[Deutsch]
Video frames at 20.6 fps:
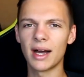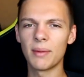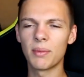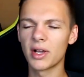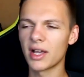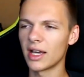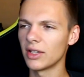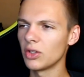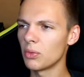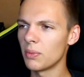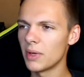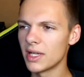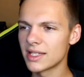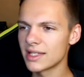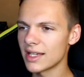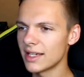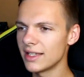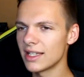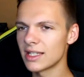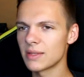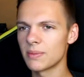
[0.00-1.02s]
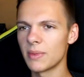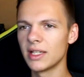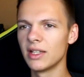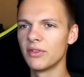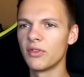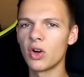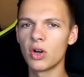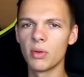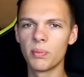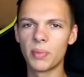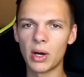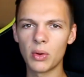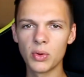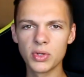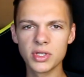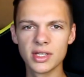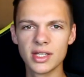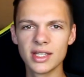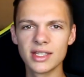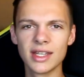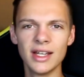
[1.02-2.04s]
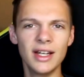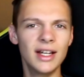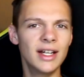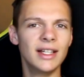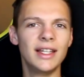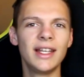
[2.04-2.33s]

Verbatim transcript: Aber kann auch mal sein, dass mal eine Woche Pause ist.